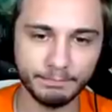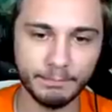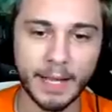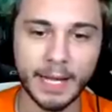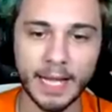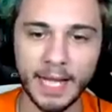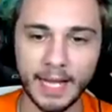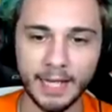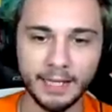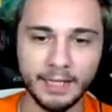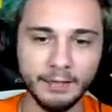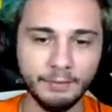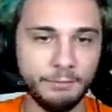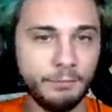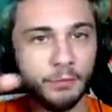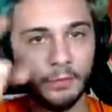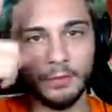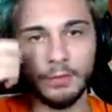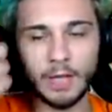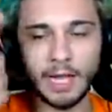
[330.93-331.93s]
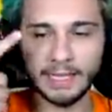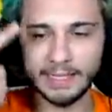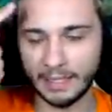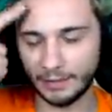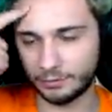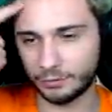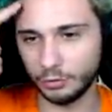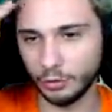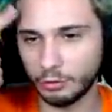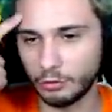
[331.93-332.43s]
magari
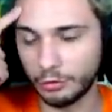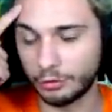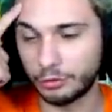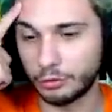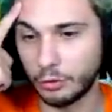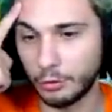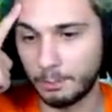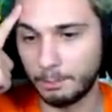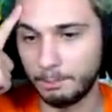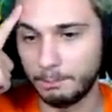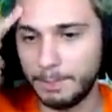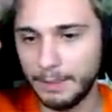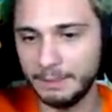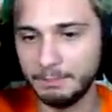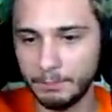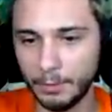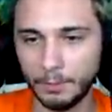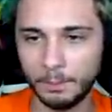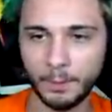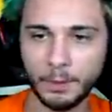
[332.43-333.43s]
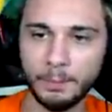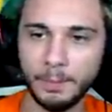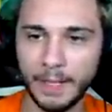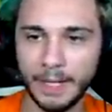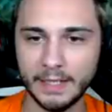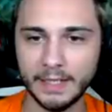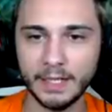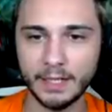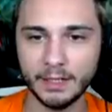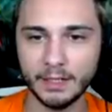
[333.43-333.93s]
adesso questo bimbo pro
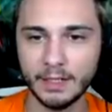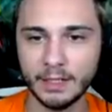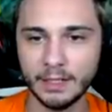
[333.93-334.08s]
player